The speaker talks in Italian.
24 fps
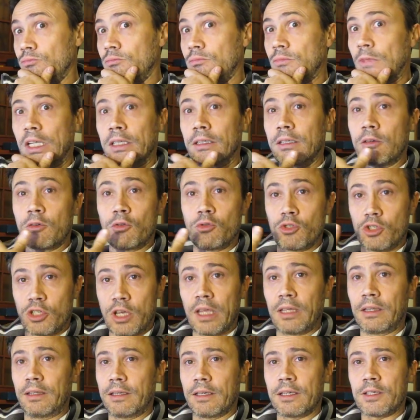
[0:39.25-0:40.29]
tanti
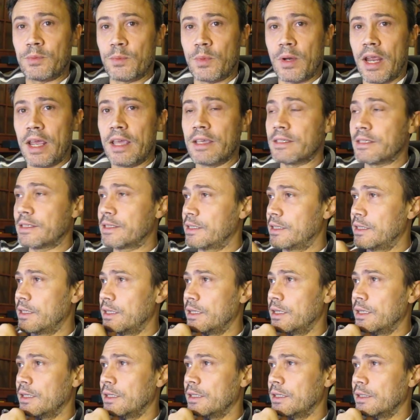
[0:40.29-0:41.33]
concetti
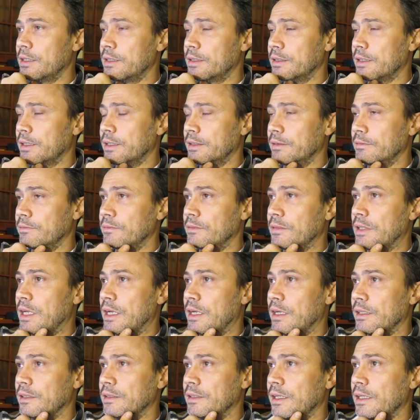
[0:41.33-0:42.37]
espressi da,
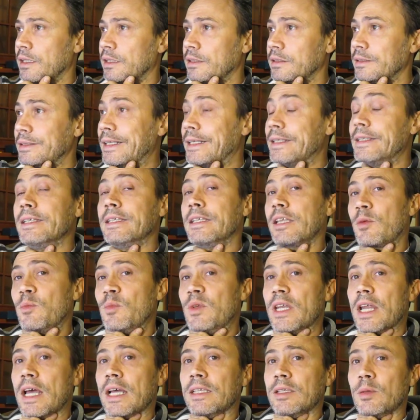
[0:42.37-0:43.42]
da, da, da
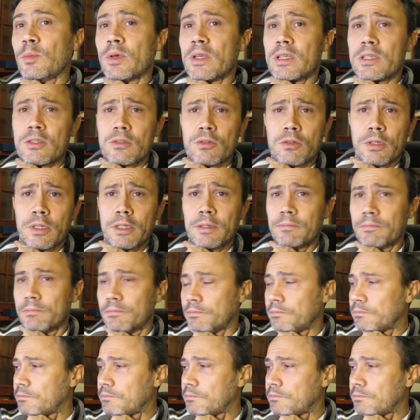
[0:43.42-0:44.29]
determinate persone